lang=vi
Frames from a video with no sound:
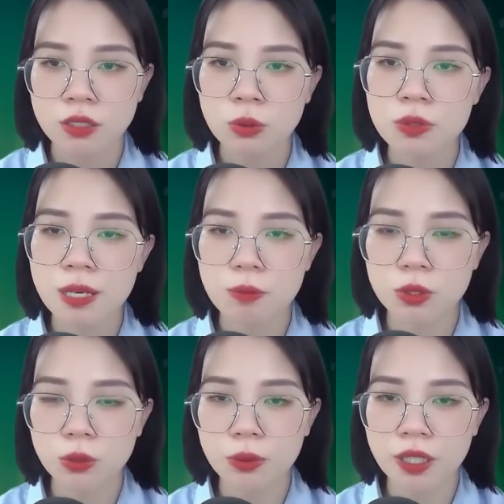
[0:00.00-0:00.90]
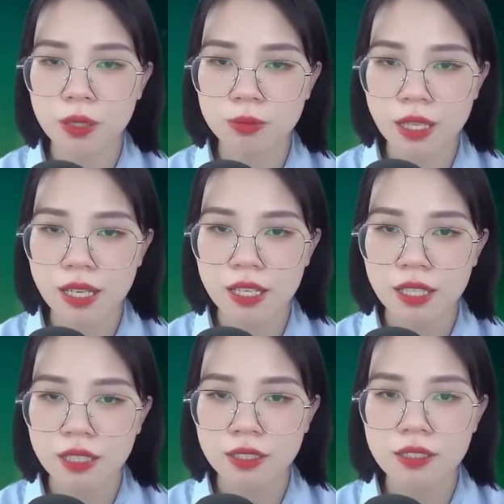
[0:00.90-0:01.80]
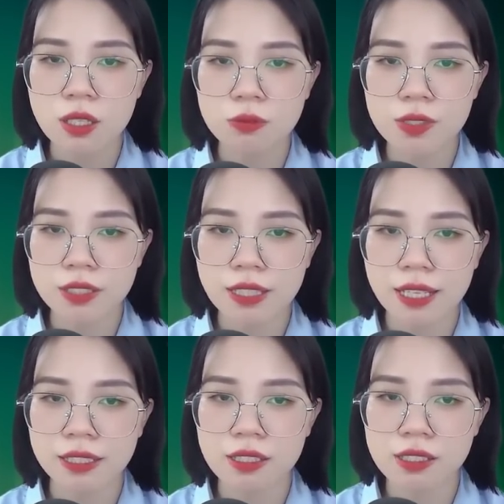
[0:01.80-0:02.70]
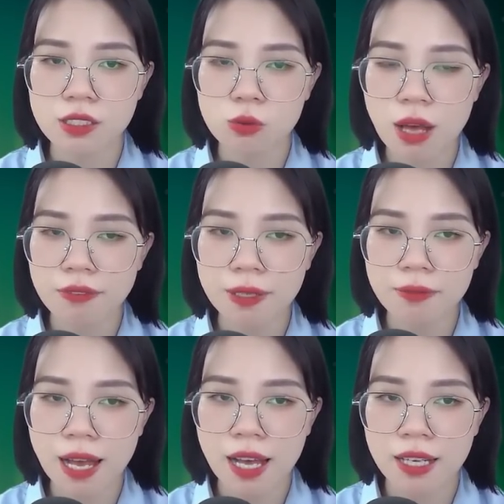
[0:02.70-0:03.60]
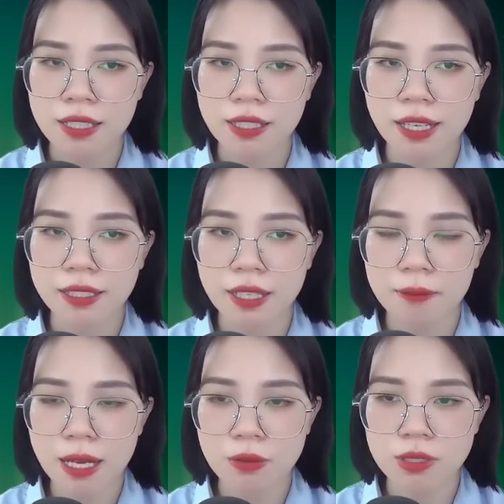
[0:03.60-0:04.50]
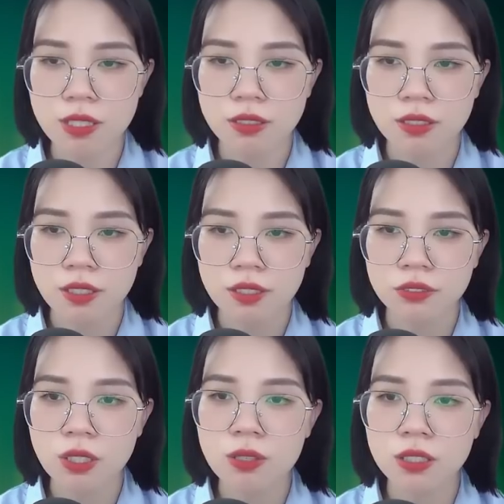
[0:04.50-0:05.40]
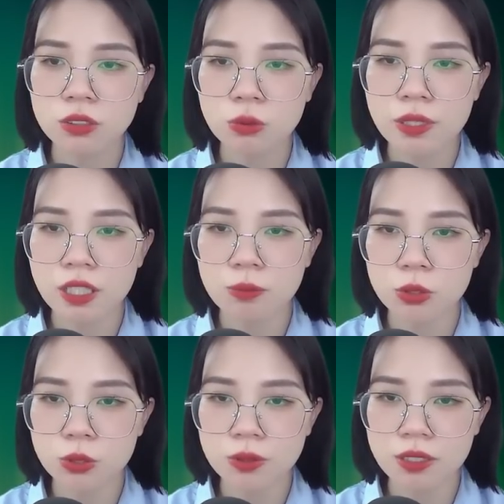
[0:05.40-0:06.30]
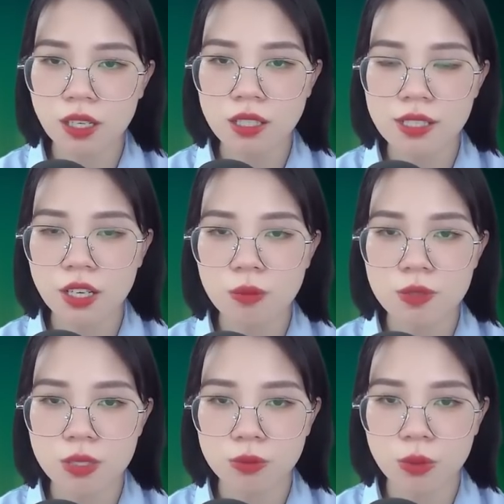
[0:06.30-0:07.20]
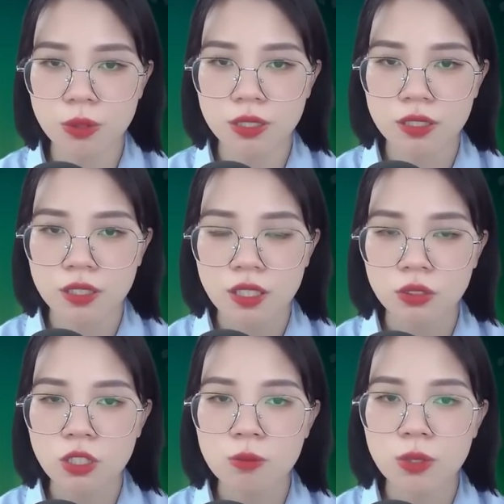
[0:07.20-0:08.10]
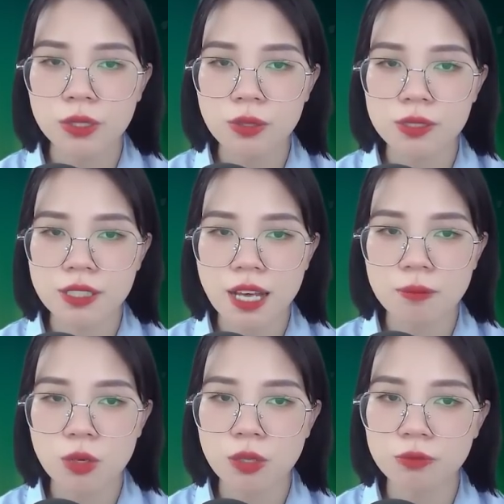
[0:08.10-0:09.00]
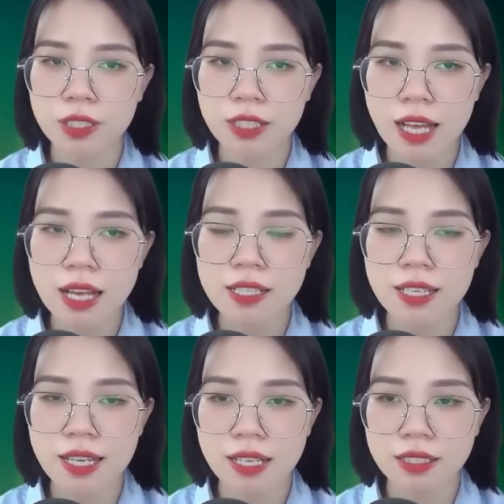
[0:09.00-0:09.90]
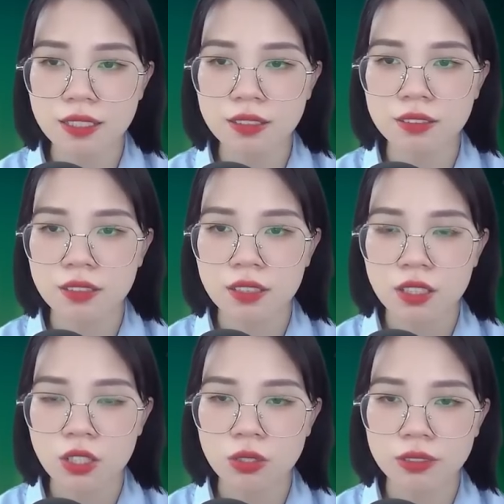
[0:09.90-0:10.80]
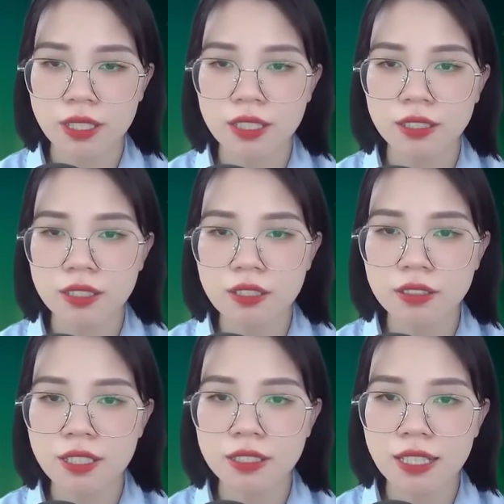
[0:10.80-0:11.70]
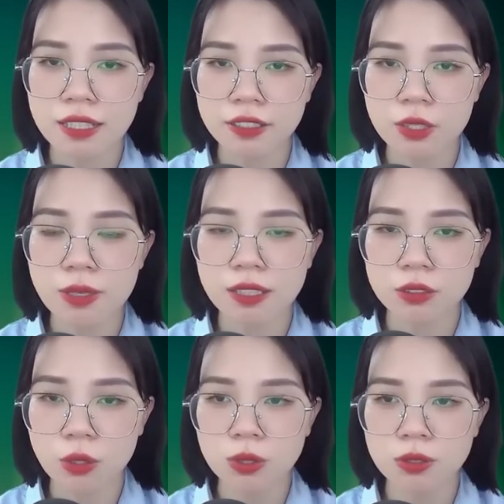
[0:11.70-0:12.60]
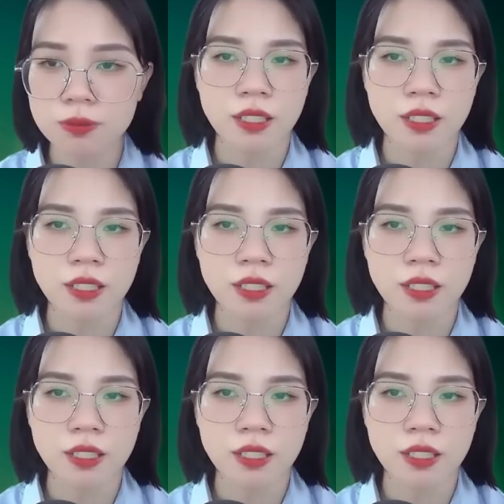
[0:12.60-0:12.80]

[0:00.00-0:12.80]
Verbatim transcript: Thu nhập của tôi không tệ, nhưng công việc này thực sự quá vất vả, ngày đêm đảo ngược. Nếu lớn tuổi hơn một chút nữa sẽ không chịu nổi. Tôi muốn đổi sang một công việc khác nhẹ nhàng hơn, còn tiền thì đương nhiên càng nhiều càng tốt.